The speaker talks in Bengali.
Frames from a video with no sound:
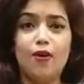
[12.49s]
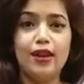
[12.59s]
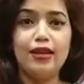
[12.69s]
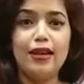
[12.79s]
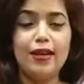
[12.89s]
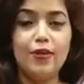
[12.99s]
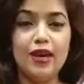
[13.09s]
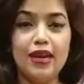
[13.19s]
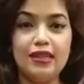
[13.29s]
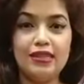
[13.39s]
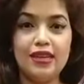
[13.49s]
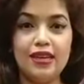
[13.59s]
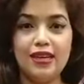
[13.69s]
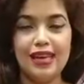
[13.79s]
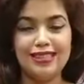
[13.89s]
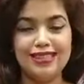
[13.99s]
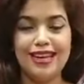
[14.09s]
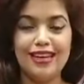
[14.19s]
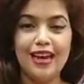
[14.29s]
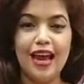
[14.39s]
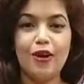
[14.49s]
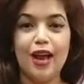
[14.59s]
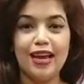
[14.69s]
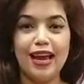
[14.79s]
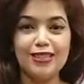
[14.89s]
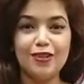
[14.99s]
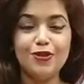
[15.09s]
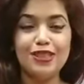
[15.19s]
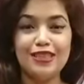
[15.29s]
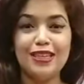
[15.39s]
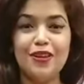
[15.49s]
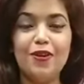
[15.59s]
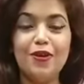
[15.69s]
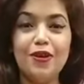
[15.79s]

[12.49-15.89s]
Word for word: অনেক লেট হয়ে গেছে গেছে জানি আরও আগে আসা উচিত ছিল